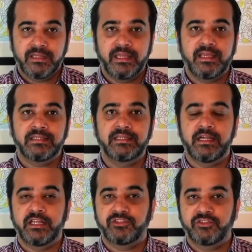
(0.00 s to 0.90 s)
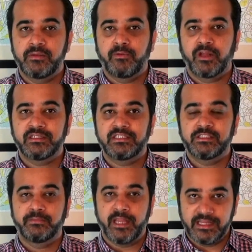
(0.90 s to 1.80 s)
तरीके से इंडस्ट्रियल पॉलिसीज़
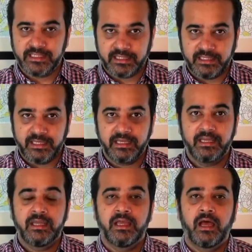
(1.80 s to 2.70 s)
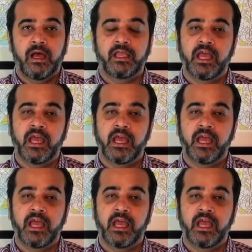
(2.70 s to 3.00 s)
बनाई जाती हैं क्या